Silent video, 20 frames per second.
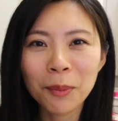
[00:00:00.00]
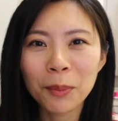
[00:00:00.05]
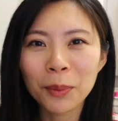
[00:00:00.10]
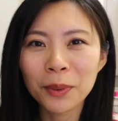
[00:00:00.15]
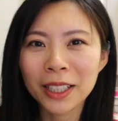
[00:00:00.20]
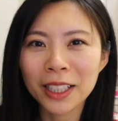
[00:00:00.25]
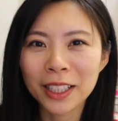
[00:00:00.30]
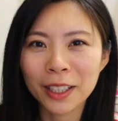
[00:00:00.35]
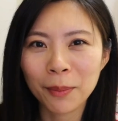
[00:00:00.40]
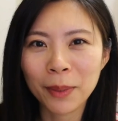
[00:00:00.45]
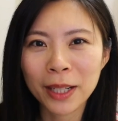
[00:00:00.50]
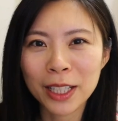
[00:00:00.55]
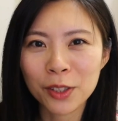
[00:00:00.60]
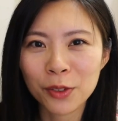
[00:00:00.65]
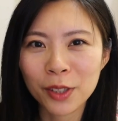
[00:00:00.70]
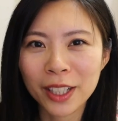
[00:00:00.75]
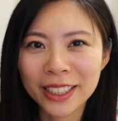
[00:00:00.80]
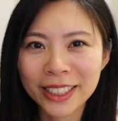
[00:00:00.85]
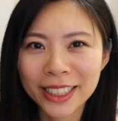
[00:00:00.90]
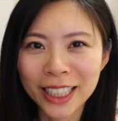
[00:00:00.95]
不停地被
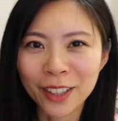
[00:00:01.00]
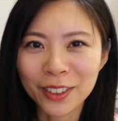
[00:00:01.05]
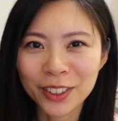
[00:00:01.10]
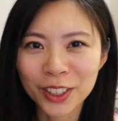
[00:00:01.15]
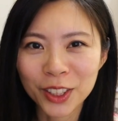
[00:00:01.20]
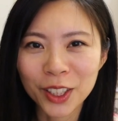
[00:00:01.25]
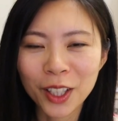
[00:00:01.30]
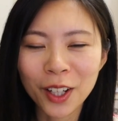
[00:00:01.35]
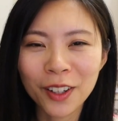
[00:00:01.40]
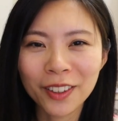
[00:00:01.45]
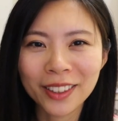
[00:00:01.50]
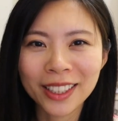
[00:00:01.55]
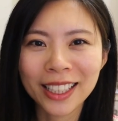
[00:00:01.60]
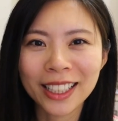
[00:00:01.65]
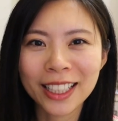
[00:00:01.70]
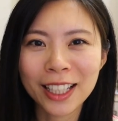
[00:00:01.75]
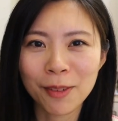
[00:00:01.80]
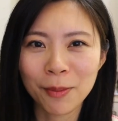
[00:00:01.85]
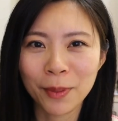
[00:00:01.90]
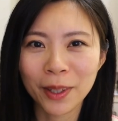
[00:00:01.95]
追缴之后
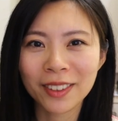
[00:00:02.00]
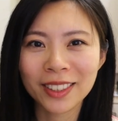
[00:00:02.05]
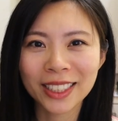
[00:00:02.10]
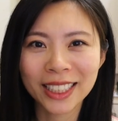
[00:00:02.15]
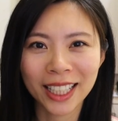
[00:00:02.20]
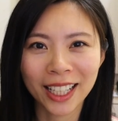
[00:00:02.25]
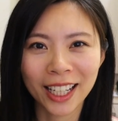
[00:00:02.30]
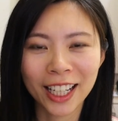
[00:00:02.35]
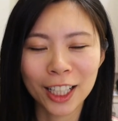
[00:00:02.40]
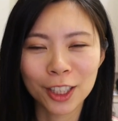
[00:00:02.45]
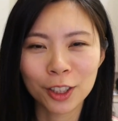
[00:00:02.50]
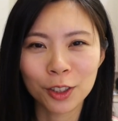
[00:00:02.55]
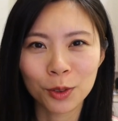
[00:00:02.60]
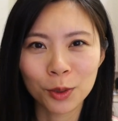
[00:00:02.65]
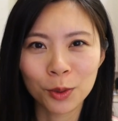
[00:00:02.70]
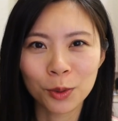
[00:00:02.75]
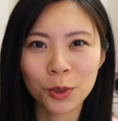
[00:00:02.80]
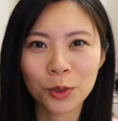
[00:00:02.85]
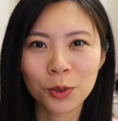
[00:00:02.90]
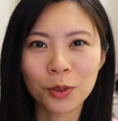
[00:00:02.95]
呢，也没有钱可以去
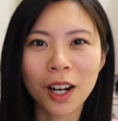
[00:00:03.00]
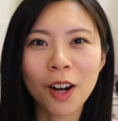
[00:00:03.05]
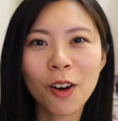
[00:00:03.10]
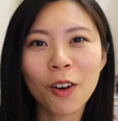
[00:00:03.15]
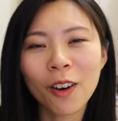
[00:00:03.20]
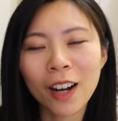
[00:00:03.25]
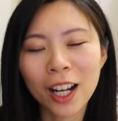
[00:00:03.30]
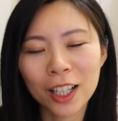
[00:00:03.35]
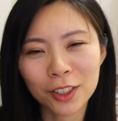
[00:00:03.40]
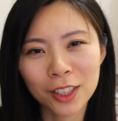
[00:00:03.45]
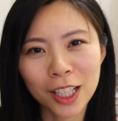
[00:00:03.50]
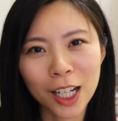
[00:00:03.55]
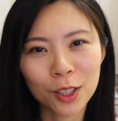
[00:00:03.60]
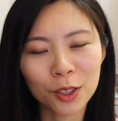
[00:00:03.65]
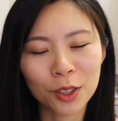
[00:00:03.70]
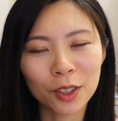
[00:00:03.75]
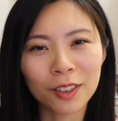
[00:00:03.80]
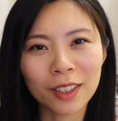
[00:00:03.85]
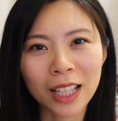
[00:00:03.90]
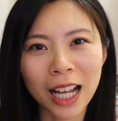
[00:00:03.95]
读书，然后我后来去澳
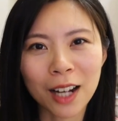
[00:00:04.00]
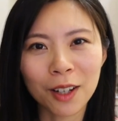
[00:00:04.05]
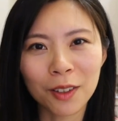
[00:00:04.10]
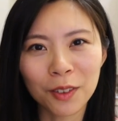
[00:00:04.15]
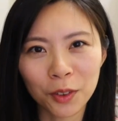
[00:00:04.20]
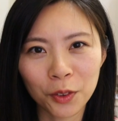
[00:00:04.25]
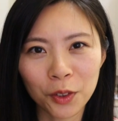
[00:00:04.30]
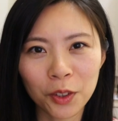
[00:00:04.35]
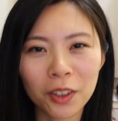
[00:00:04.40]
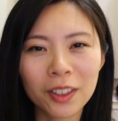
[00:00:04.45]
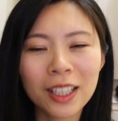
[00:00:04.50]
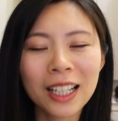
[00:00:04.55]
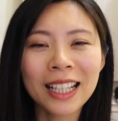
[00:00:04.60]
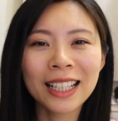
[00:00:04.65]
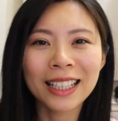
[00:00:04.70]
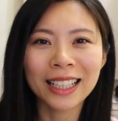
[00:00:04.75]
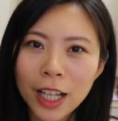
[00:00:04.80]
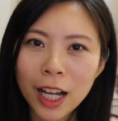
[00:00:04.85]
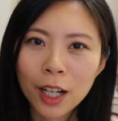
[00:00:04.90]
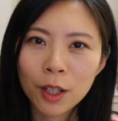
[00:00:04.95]
洲打工旅，
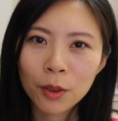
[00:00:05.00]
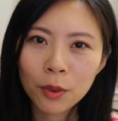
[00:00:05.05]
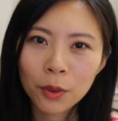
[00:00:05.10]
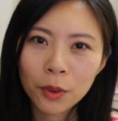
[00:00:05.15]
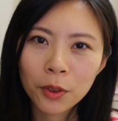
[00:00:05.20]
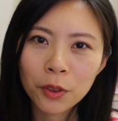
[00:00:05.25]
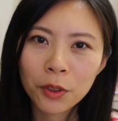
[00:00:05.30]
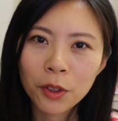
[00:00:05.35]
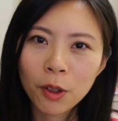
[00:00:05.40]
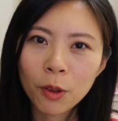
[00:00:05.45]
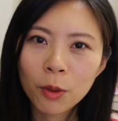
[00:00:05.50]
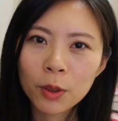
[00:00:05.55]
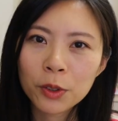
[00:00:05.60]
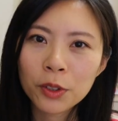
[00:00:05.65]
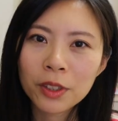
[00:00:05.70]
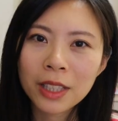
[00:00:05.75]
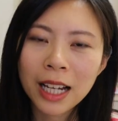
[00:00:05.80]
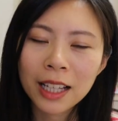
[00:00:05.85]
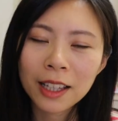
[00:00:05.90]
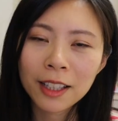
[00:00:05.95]
游，打工旅游，我
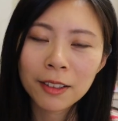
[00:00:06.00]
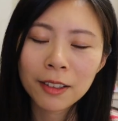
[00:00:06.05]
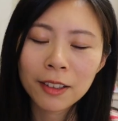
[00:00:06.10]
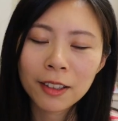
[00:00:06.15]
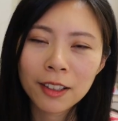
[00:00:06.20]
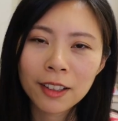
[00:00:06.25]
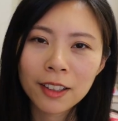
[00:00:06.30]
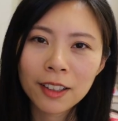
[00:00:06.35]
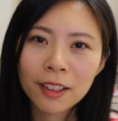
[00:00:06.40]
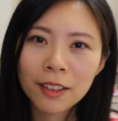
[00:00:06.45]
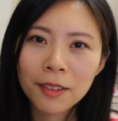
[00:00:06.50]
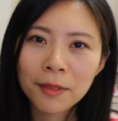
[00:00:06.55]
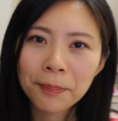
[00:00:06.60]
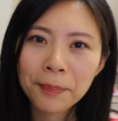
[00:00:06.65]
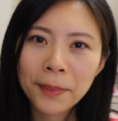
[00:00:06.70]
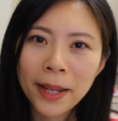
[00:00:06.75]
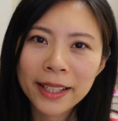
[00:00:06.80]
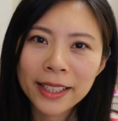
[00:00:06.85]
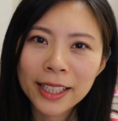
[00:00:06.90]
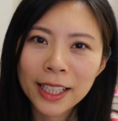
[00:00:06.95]
去当了
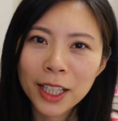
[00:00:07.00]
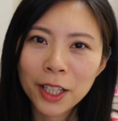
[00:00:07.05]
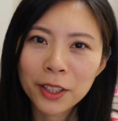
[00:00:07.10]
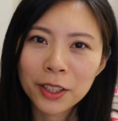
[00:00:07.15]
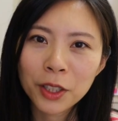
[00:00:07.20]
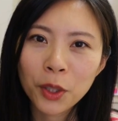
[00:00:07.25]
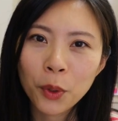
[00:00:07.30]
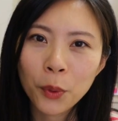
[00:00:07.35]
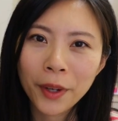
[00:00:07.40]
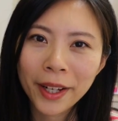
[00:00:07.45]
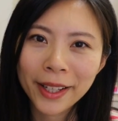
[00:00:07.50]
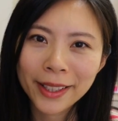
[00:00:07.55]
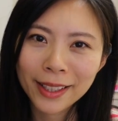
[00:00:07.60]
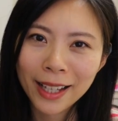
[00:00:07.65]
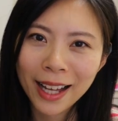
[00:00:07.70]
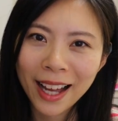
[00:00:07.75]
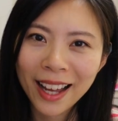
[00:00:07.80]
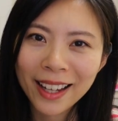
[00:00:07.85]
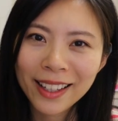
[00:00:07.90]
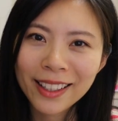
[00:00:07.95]
麦当劳的柜
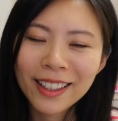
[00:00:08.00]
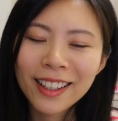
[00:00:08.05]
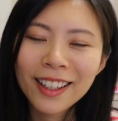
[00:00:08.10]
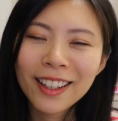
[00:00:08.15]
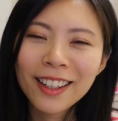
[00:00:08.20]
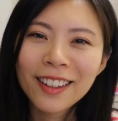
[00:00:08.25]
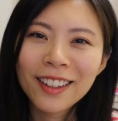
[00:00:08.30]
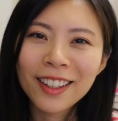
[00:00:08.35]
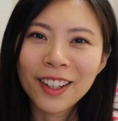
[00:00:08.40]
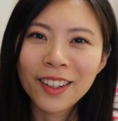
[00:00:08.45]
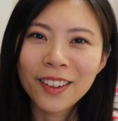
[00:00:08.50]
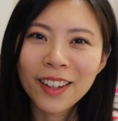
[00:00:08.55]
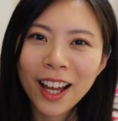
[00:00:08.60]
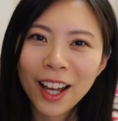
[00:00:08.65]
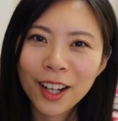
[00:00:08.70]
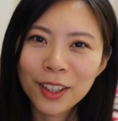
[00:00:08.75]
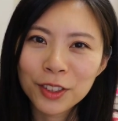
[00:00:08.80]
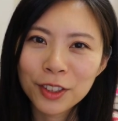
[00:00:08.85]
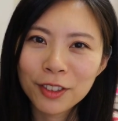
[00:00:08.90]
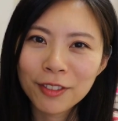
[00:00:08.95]
台，然后
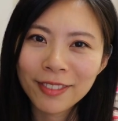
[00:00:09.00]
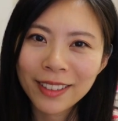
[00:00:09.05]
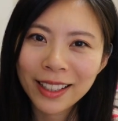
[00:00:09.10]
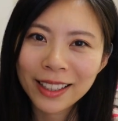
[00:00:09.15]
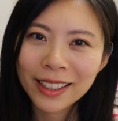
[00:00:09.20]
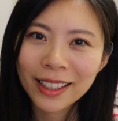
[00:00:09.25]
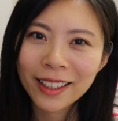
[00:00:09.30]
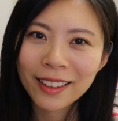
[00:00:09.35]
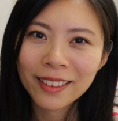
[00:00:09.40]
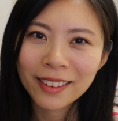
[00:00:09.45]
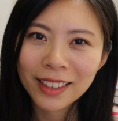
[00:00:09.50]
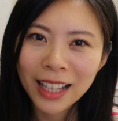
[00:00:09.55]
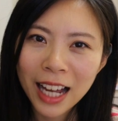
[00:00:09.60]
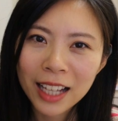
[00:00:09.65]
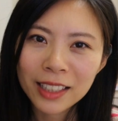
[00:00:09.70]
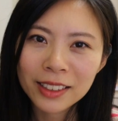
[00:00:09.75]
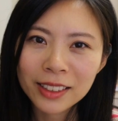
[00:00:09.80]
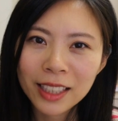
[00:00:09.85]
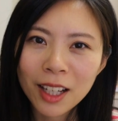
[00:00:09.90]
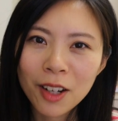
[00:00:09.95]
还有去饭店
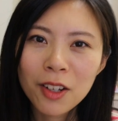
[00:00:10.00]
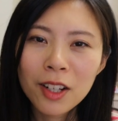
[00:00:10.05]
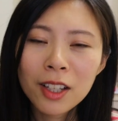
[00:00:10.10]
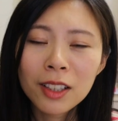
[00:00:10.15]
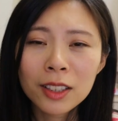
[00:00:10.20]
打扫。